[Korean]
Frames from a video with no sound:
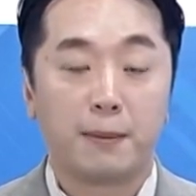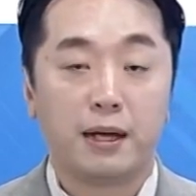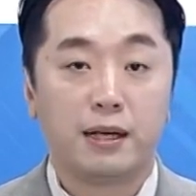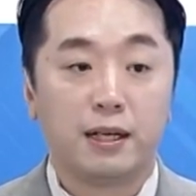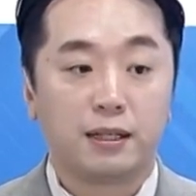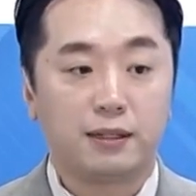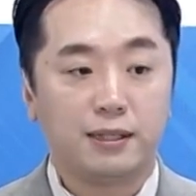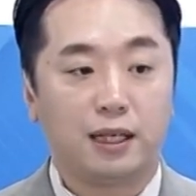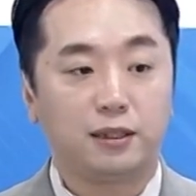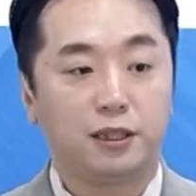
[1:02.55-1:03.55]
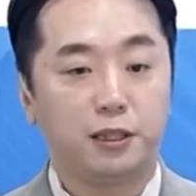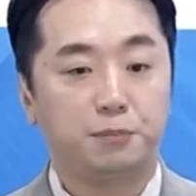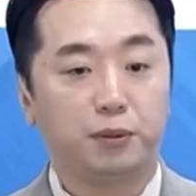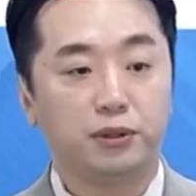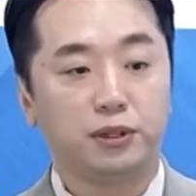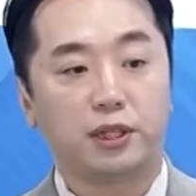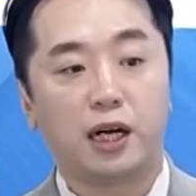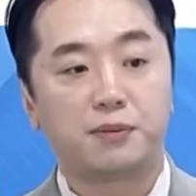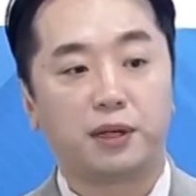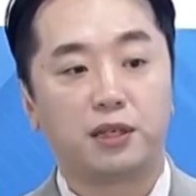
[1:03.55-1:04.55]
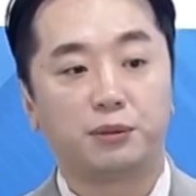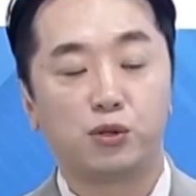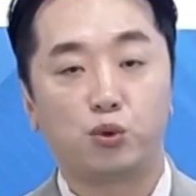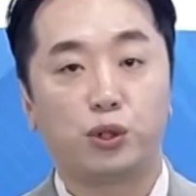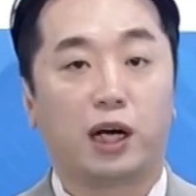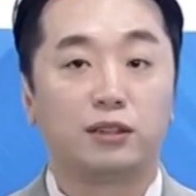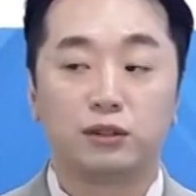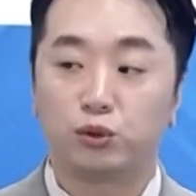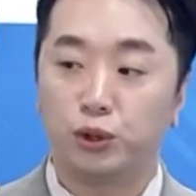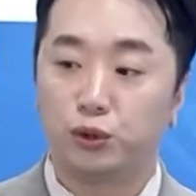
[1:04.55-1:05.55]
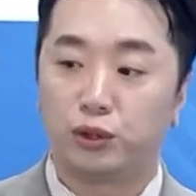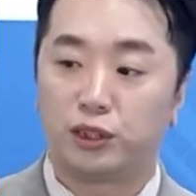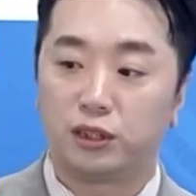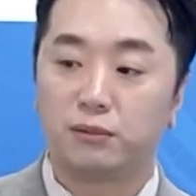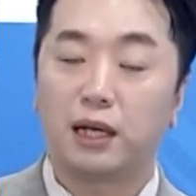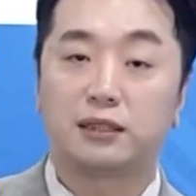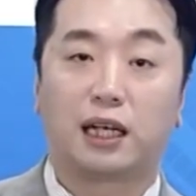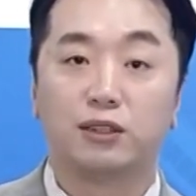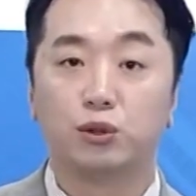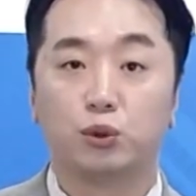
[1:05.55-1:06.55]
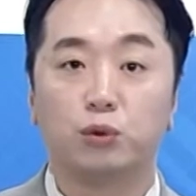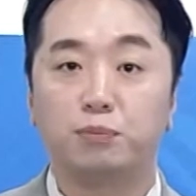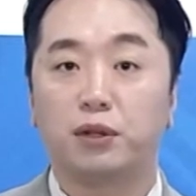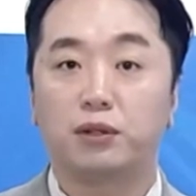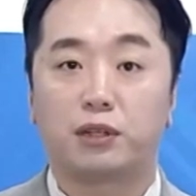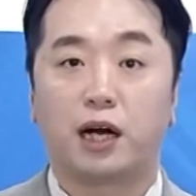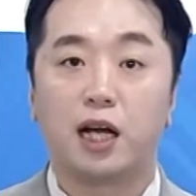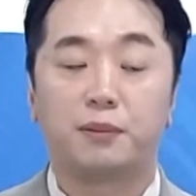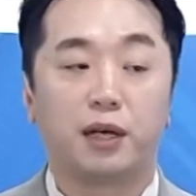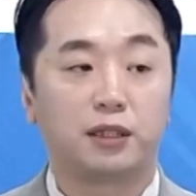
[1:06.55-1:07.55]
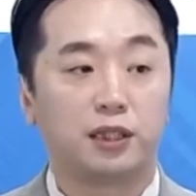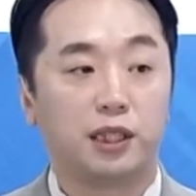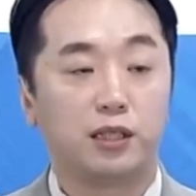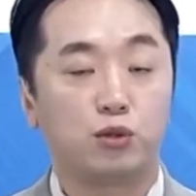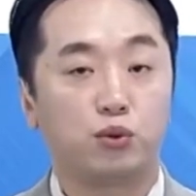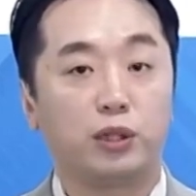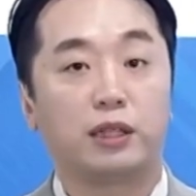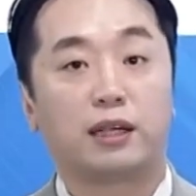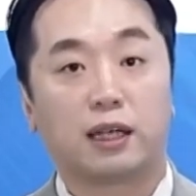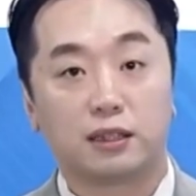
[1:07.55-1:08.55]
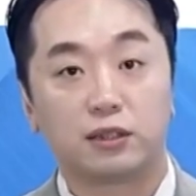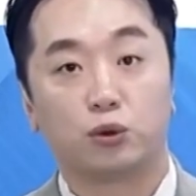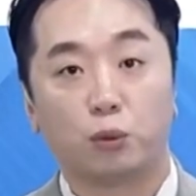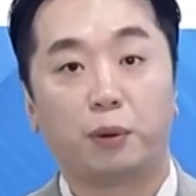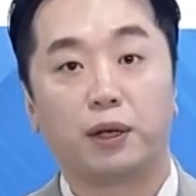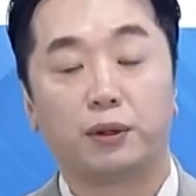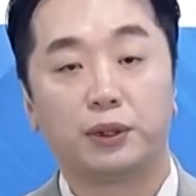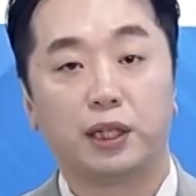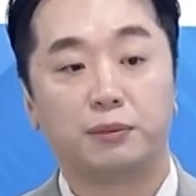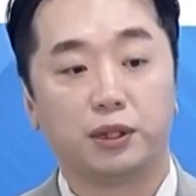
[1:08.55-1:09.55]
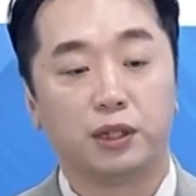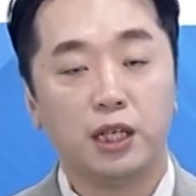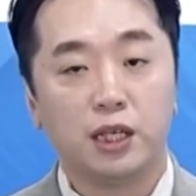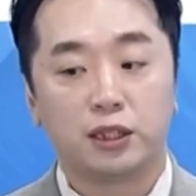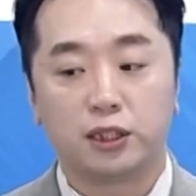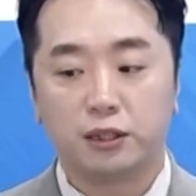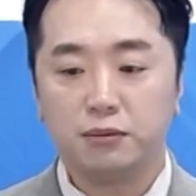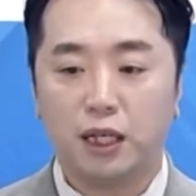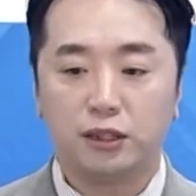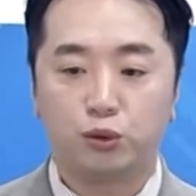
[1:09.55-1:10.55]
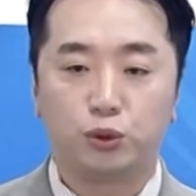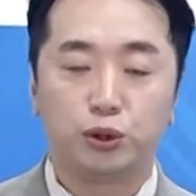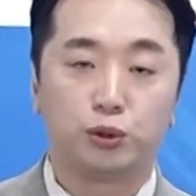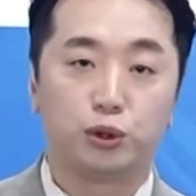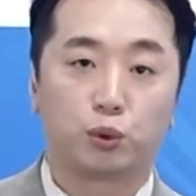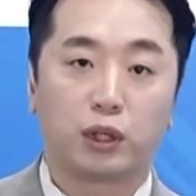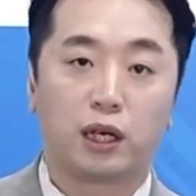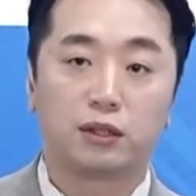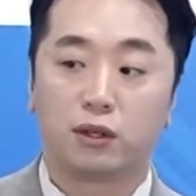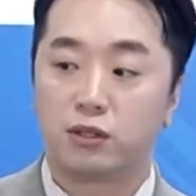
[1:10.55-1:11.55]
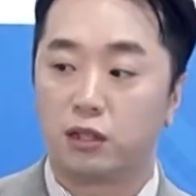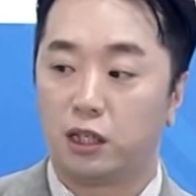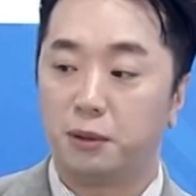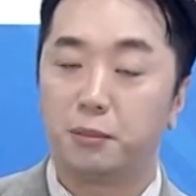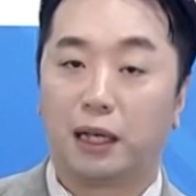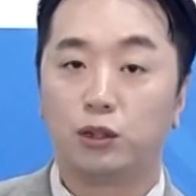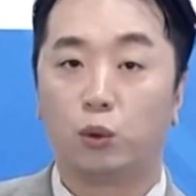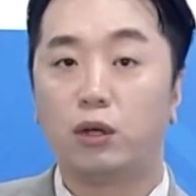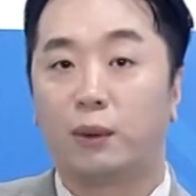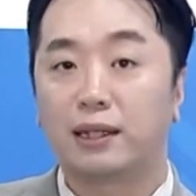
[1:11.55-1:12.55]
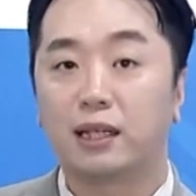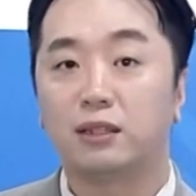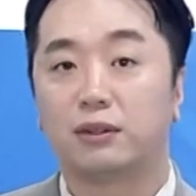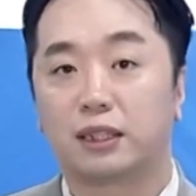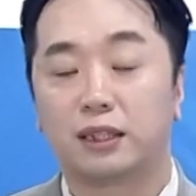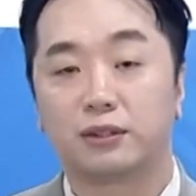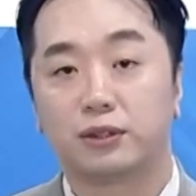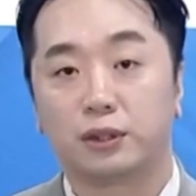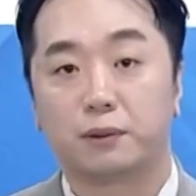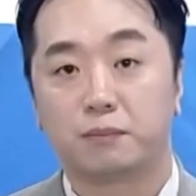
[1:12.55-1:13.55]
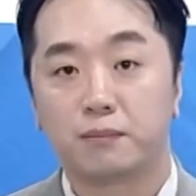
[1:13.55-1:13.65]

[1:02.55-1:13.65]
네네. 네. 근데 사실 펀드 가입을 하려면 수익률이, 안, 수익률이 지금까지 안 좋은 펀드를 가입해야지 수익 날 가능성이 높아요. 왜냐하면 지금까지 수익률이 좋다라는 것은 이미 많이 올라왔다는 거잖아요. 그죠?